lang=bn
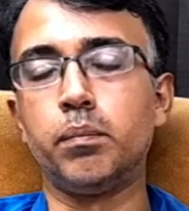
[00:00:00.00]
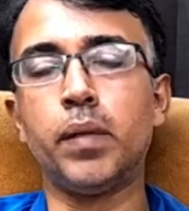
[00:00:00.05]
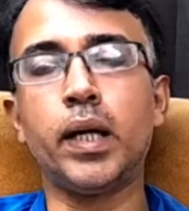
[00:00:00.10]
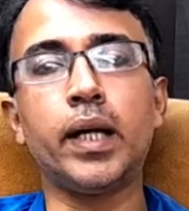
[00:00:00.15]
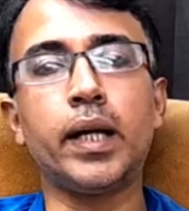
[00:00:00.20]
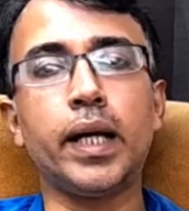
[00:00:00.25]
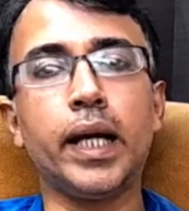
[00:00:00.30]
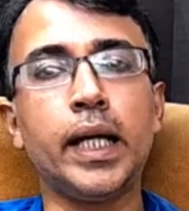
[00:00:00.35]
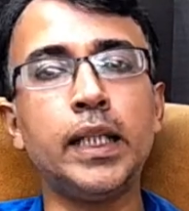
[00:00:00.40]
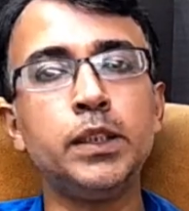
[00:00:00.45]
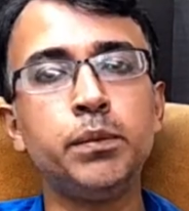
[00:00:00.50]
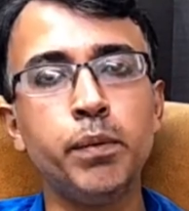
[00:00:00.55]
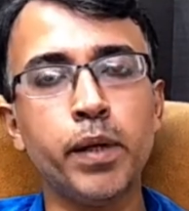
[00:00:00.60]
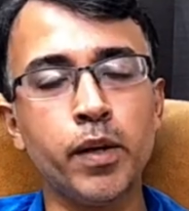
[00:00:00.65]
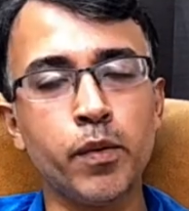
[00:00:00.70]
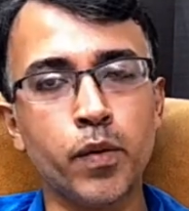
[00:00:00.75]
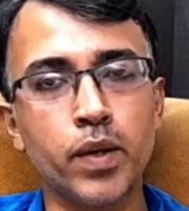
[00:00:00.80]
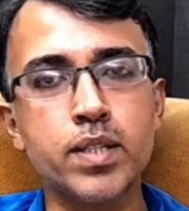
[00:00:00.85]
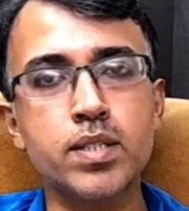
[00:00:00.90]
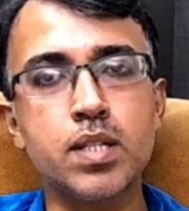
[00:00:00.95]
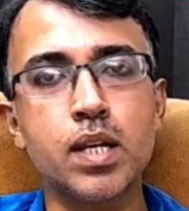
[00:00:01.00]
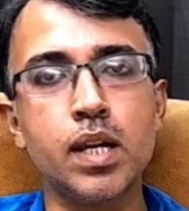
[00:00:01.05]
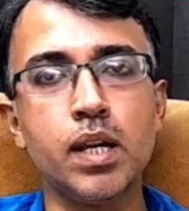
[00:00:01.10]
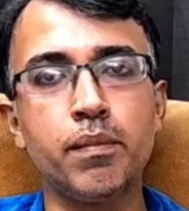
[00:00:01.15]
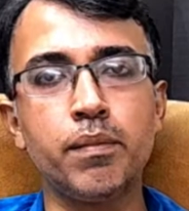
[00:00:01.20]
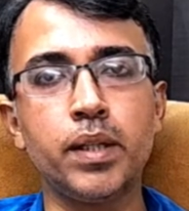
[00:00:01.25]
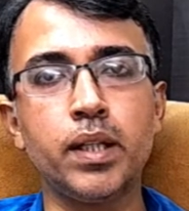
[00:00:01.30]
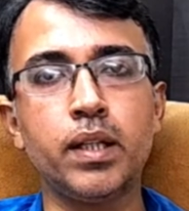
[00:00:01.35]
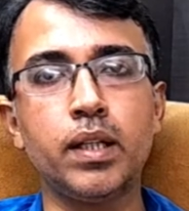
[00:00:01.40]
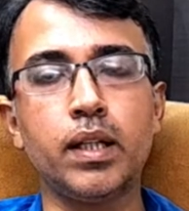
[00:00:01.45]
বা এইচবি সি
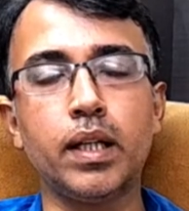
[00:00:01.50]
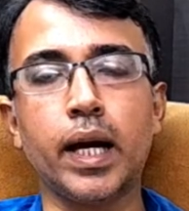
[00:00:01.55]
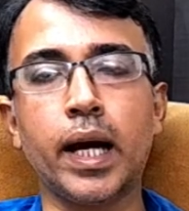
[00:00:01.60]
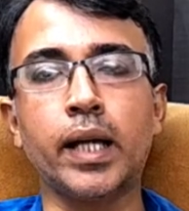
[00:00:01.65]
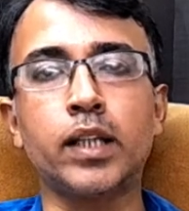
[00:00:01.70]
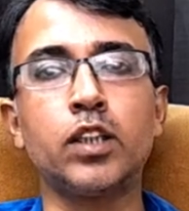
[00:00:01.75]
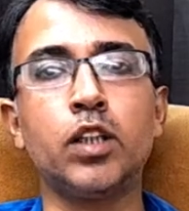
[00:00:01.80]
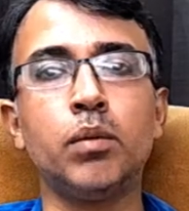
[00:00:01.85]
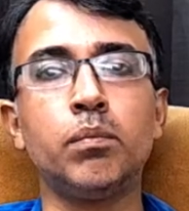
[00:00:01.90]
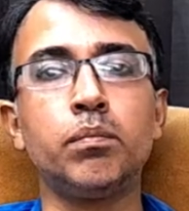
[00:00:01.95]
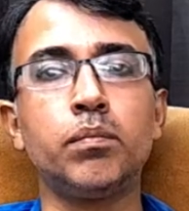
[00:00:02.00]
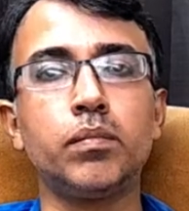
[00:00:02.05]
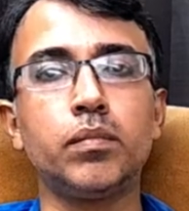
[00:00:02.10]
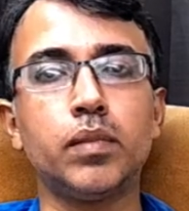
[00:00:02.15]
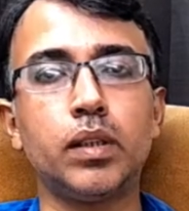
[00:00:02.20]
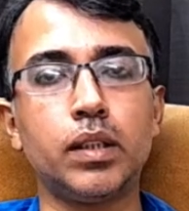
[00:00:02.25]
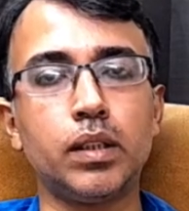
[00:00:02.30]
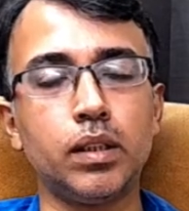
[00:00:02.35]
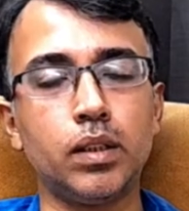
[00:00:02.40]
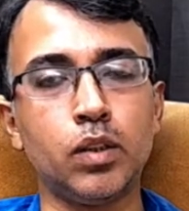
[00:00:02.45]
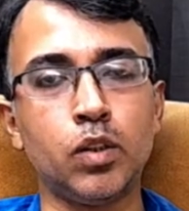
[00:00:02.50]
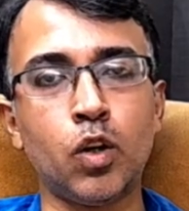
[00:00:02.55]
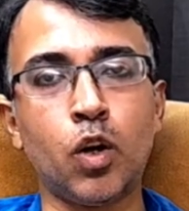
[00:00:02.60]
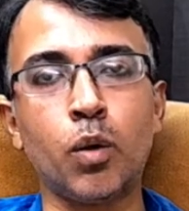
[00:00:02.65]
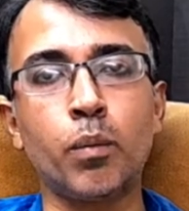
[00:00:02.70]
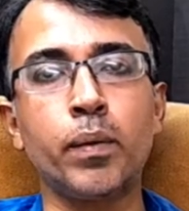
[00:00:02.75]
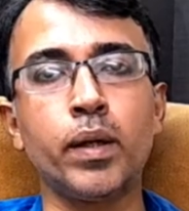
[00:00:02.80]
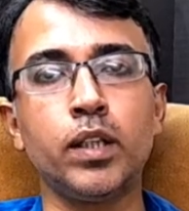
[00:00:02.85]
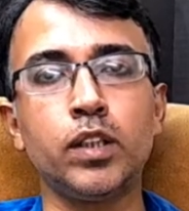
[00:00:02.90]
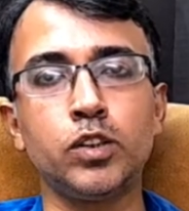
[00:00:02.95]
লেভেল একদম
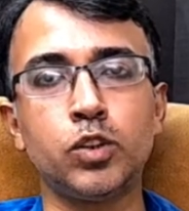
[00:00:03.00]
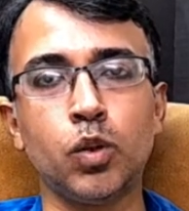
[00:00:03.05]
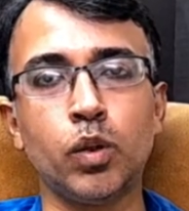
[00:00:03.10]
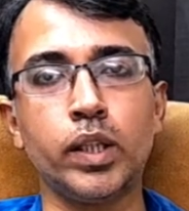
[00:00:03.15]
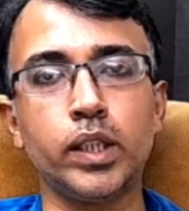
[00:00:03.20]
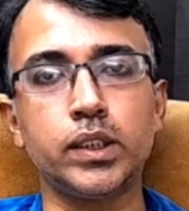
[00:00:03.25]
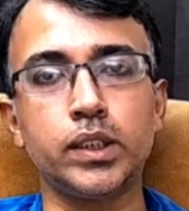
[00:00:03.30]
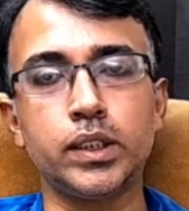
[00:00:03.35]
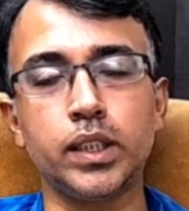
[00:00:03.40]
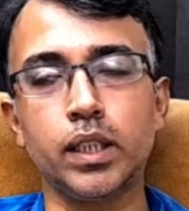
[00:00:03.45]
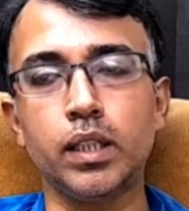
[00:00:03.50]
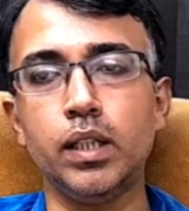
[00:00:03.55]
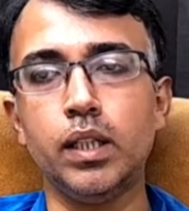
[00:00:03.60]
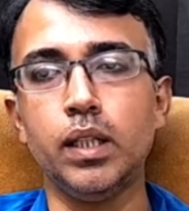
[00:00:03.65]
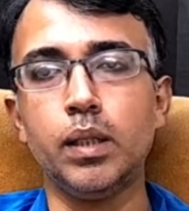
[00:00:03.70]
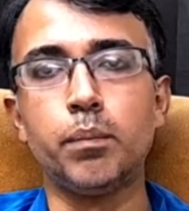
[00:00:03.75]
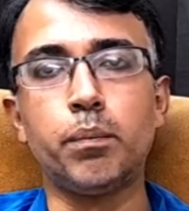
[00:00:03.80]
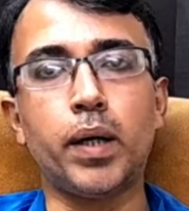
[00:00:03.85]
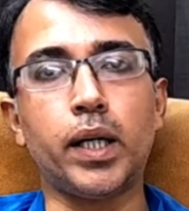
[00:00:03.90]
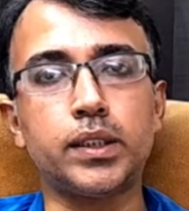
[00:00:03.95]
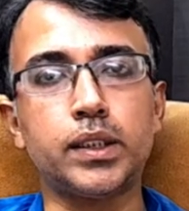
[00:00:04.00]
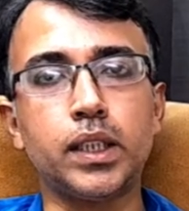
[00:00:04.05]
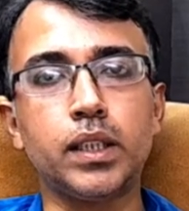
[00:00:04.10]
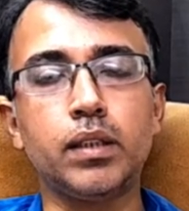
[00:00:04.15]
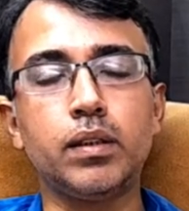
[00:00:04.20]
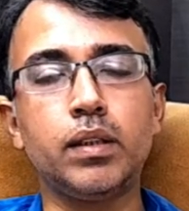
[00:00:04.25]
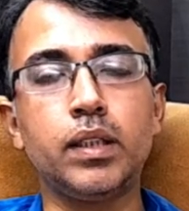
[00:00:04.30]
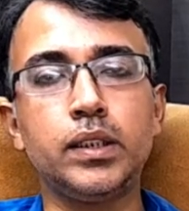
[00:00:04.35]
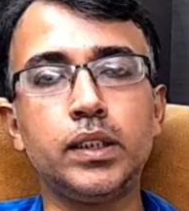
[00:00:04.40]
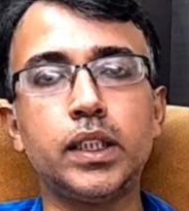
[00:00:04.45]
নর্মালি চলে এসছে পাঁচের
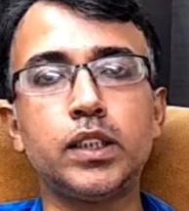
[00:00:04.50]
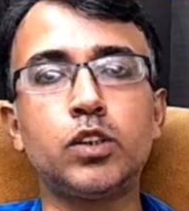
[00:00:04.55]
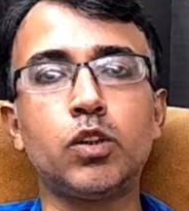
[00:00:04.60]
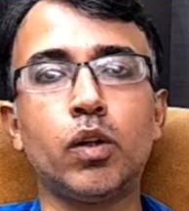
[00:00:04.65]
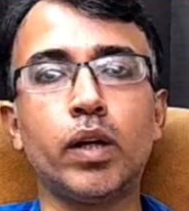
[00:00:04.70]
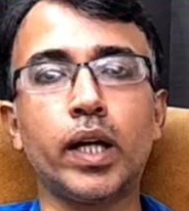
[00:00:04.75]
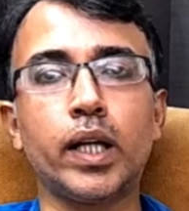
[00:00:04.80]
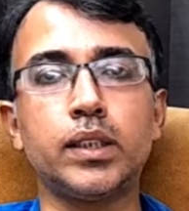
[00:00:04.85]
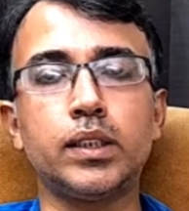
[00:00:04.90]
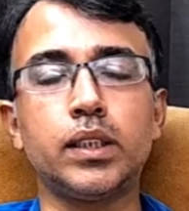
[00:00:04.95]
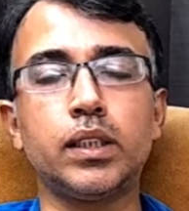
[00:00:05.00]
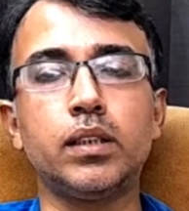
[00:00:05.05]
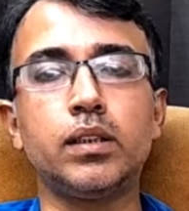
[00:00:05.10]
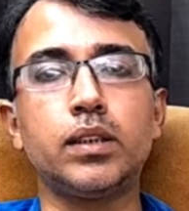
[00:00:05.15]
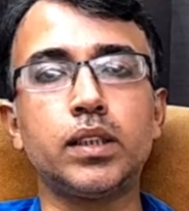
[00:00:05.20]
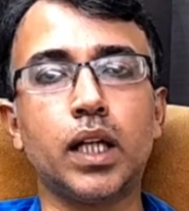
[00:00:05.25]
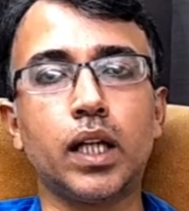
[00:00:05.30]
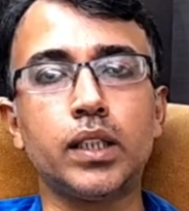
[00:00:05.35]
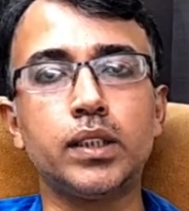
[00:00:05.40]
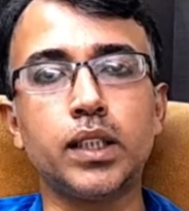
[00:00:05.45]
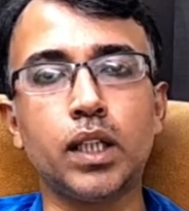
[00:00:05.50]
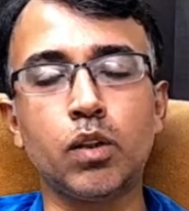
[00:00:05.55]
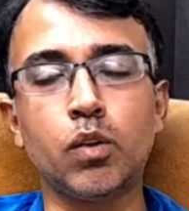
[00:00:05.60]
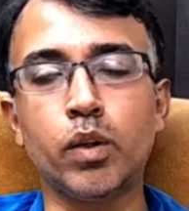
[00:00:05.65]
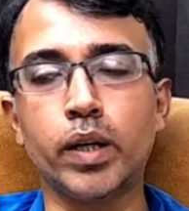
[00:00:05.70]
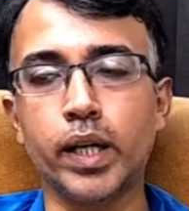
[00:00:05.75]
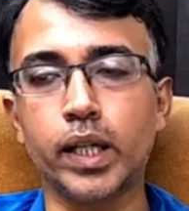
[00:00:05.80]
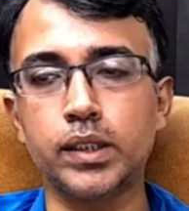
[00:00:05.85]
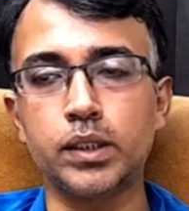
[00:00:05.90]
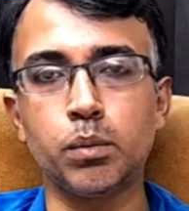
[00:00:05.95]
নিচে চলে গেছে সাড়ে চার
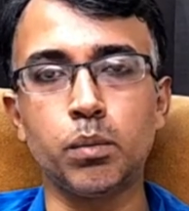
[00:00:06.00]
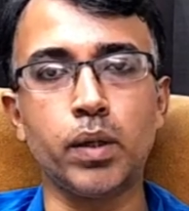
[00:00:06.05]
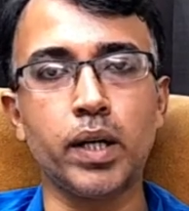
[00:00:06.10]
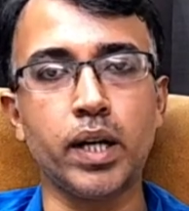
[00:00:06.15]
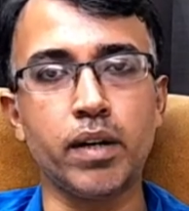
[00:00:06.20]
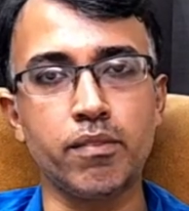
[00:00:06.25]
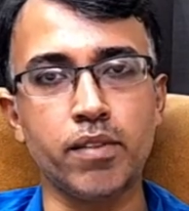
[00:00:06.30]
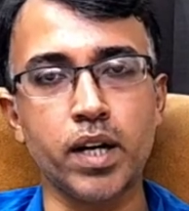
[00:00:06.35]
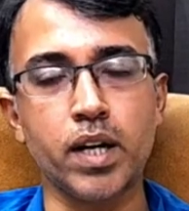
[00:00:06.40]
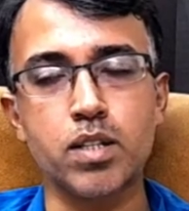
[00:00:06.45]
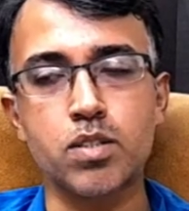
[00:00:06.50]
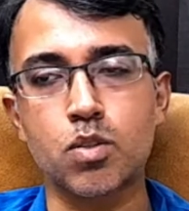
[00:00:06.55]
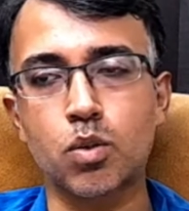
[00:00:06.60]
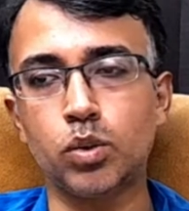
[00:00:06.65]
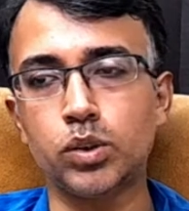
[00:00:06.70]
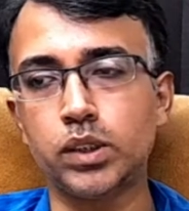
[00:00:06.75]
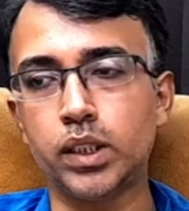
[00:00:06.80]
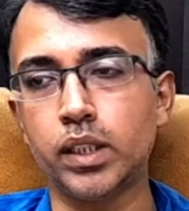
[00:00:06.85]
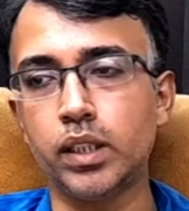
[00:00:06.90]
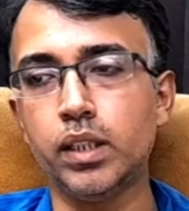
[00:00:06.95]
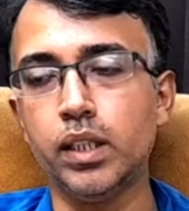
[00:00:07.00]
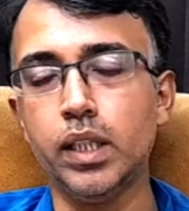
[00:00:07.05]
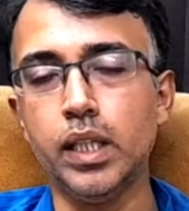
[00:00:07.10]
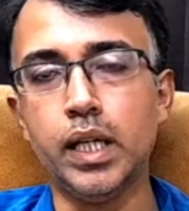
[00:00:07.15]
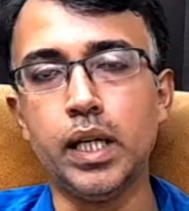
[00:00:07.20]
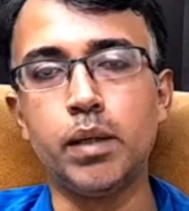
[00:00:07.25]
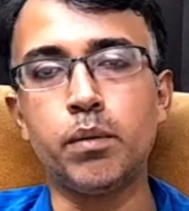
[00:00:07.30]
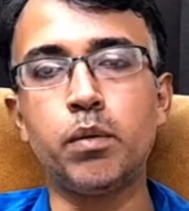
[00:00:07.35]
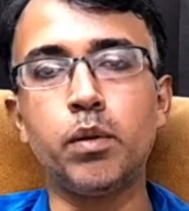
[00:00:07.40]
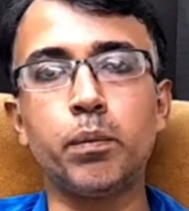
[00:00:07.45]
হয়ে গেছে বলে অ্যাডভার্টাইজ করছে
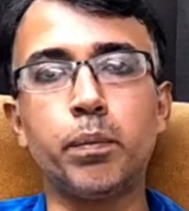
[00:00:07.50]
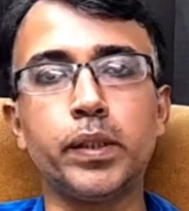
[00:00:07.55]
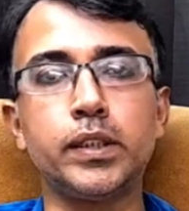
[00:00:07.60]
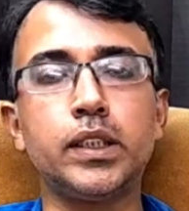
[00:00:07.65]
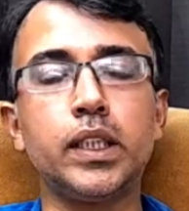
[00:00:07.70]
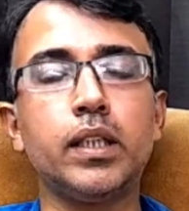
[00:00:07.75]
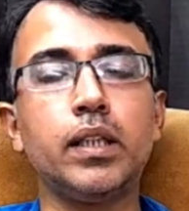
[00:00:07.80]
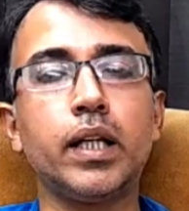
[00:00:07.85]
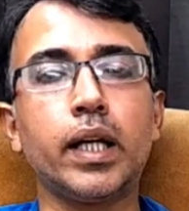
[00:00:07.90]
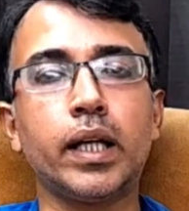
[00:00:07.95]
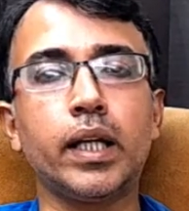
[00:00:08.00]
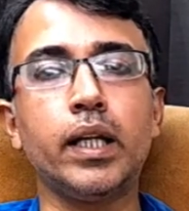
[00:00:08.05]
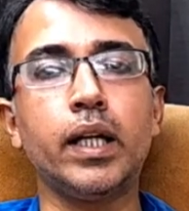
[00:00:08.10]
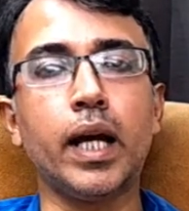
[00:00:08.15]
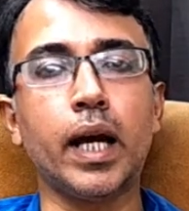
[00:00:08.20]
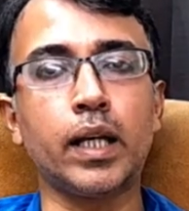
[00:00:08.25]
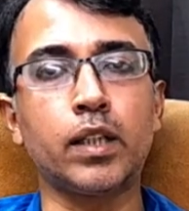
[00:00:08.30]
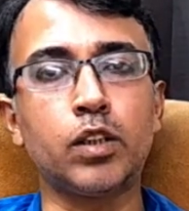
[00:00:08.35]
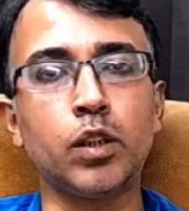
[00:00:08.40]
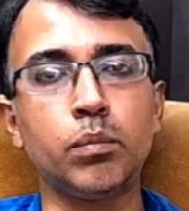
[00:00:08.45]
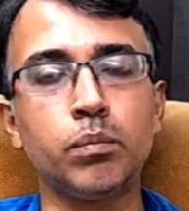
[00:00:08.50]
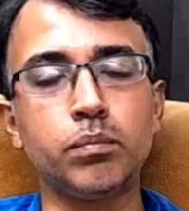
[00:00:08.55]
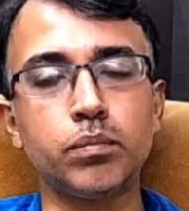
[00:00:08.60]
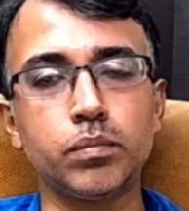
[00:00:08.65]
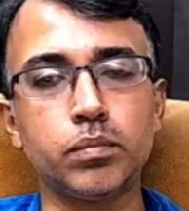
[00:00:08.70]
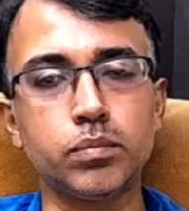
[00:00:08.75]
এবং পেশেন্ট নাকি একদম